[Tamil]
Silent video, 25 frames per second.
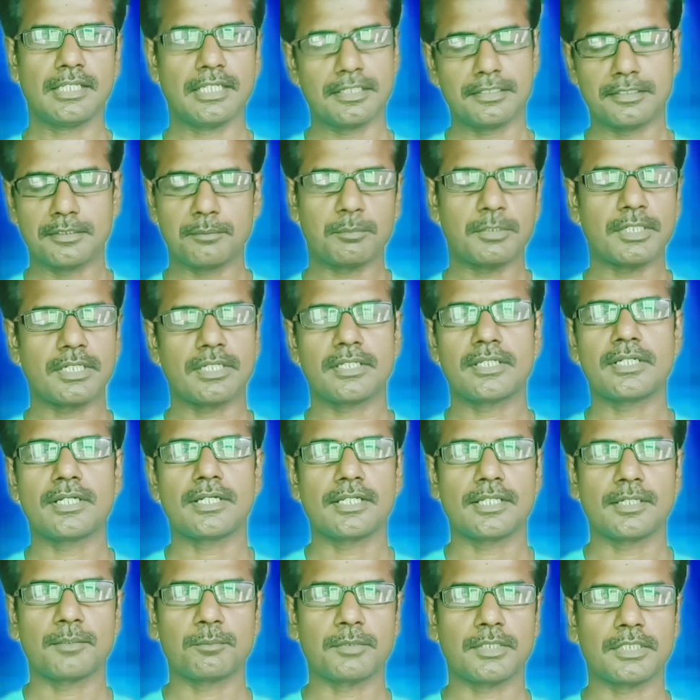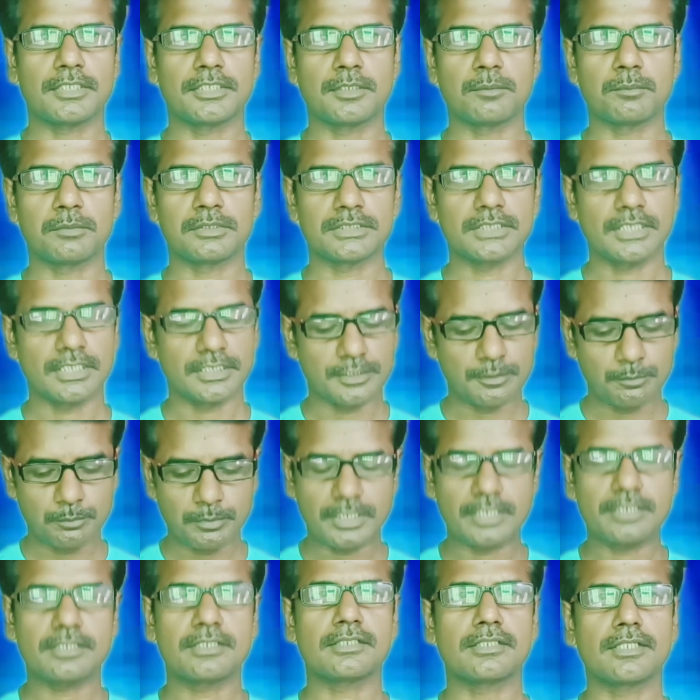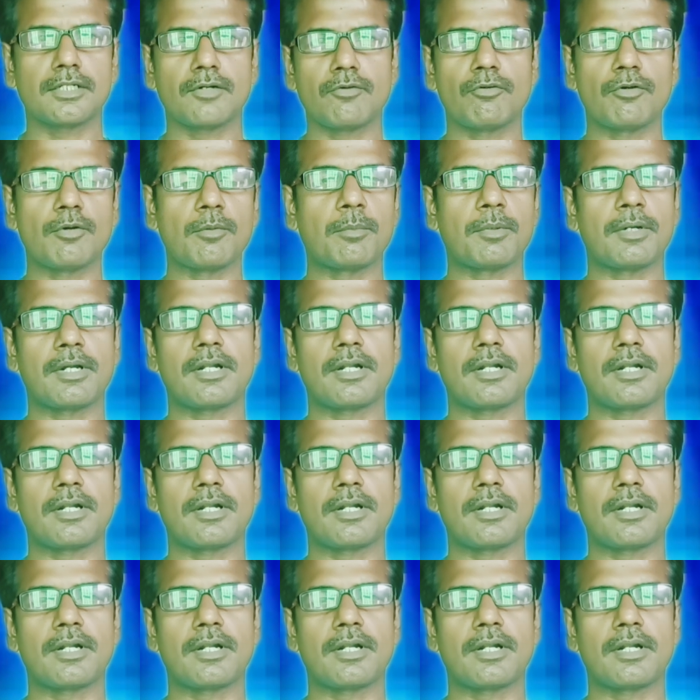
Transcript: என்னை பல நாளாக பார்த்து மச்சான் அந்த பாட்டுக்கு அவங்க